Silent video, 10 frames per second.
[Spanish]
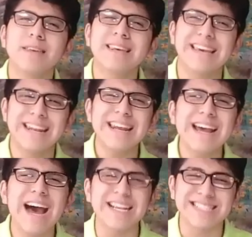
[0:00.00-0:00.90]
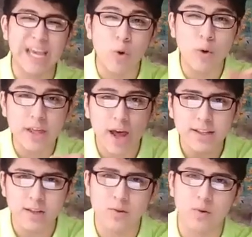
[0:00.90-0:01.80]
genera
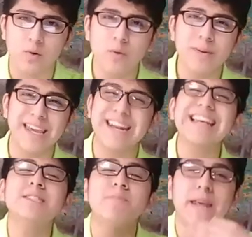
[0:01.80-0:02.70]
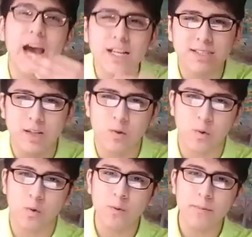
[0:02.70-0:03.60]
seguridad en tu club, genera esperanza en tu
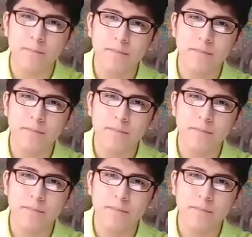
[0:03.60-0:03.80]
club.